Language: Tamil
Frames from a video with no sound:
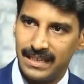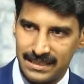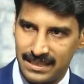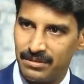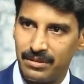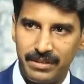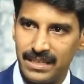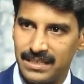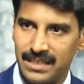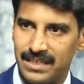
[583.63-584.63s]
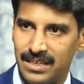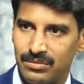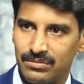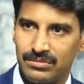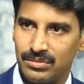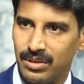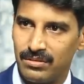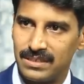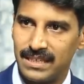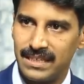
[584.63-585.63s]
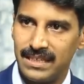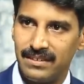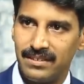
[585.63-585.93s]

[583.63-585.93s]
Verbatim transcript: எக்ஸ்ட்ராவாகவே செக்ரீட் ஆகும் ஸோ அவங்களுக்கு